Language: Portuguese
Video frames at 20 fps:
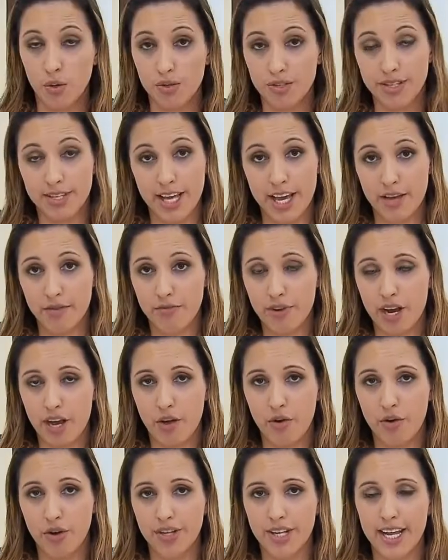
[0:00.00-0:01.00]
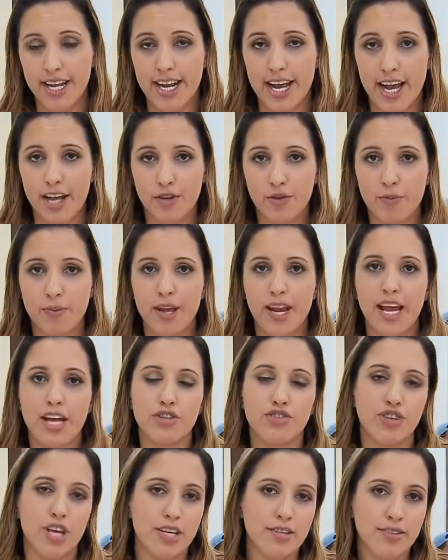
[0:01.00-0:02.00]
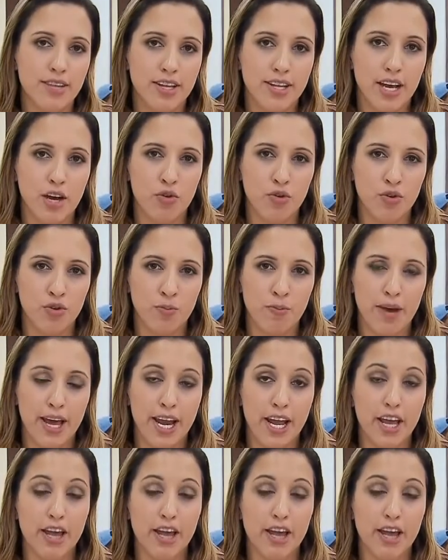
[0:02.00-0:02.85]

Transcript: O centro é coordenado pela Agência da ONU para